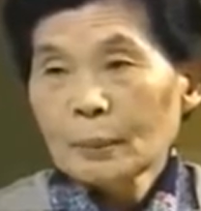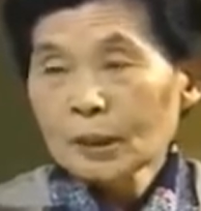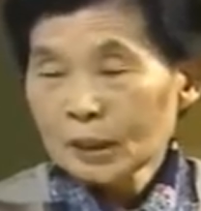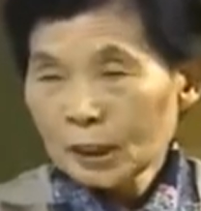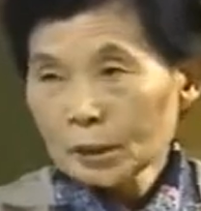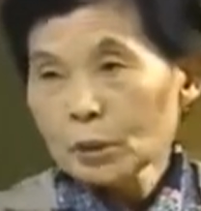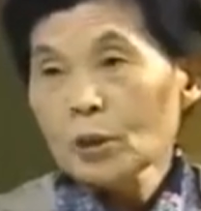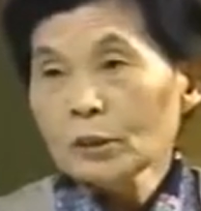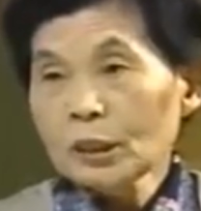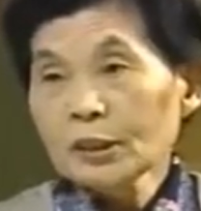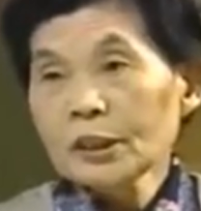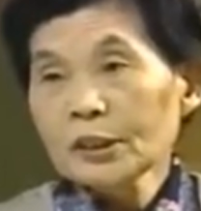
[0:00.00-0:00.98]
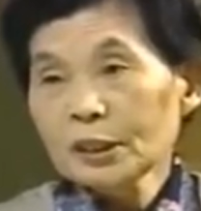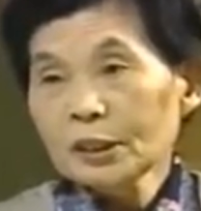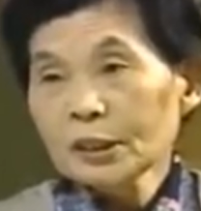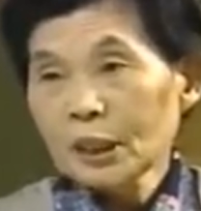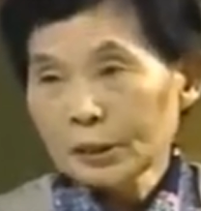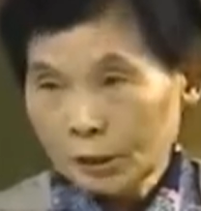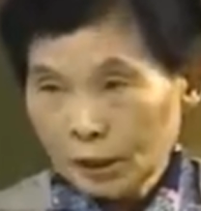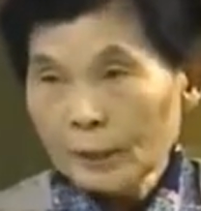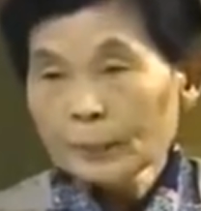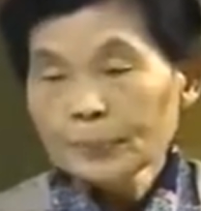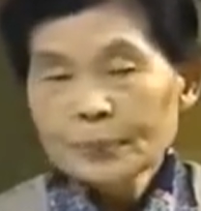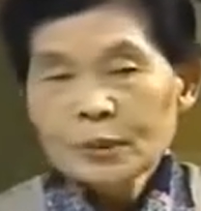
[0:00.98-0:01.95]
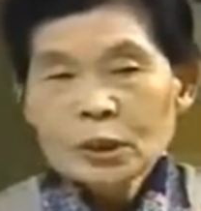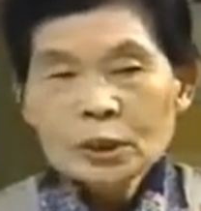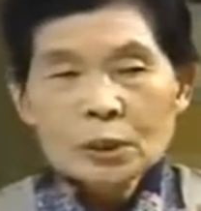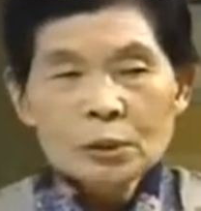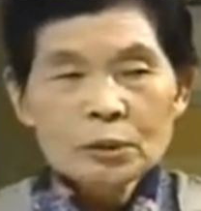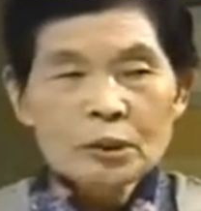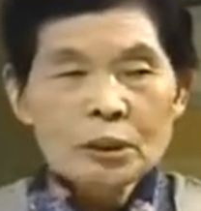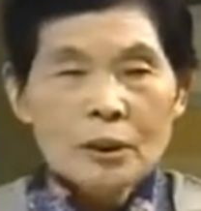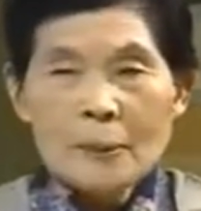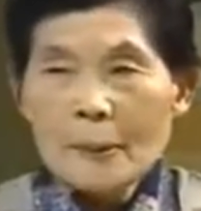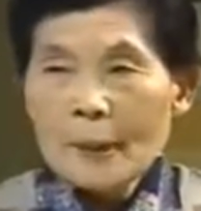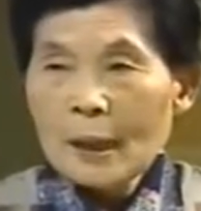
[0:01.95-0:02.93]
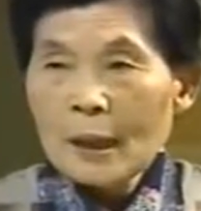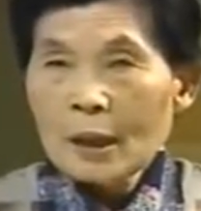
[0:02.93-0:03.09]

また人が出てきちゃってそれで